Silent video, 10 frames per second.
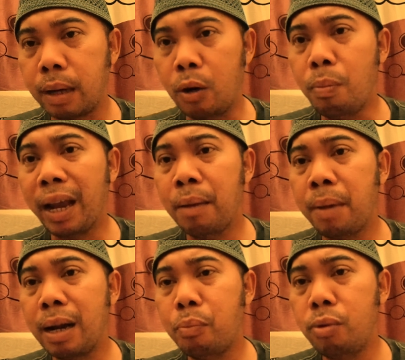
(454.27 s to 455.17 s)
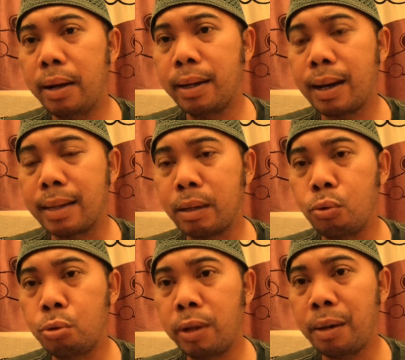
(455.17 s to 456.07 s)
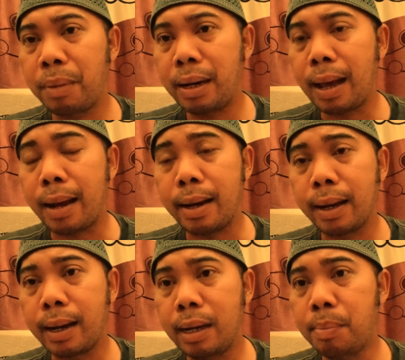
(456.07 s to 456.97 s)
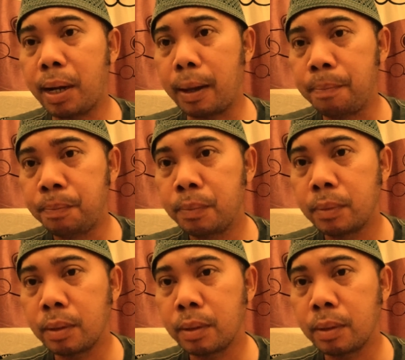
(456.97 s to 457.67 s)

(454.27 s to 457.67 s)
Lalu bagaimana pula dengan asal-usul daripada ada kadabra?